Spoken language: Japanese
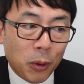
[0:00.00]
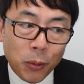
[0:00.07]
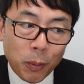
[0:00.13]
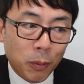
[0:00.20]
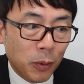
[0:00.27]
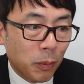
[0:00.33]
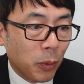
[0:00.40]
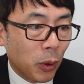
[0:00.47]
まあこ
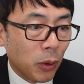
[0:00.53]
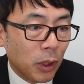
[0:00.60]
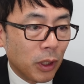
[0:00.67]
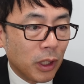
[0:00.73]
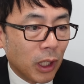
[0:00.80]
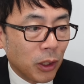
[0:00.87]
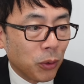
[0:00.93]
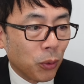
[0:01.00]
れももう
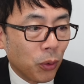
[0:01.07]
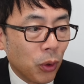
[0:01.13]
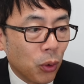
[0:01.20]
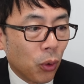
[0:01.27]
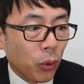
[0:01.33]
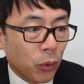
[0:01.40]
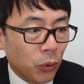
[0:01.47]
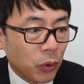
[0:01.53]
何を
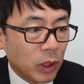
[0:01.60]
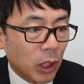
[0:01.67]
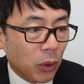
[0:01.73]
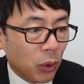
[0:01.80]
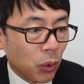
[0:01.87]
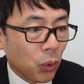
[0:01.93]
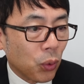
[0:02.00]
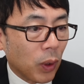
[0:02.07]
根拠に言ってる
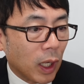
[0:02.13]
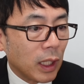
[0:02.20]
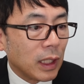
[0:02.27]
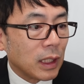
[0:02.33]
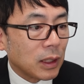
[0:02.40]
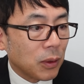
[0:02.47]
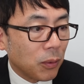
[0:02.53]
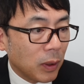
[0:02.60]
のかよくわかん
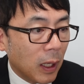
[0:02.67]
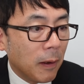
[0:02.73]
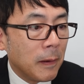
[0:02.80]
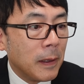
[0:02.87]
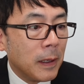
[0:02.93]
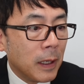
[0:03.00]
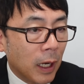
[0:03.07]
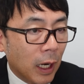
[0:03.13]
ないですけどね。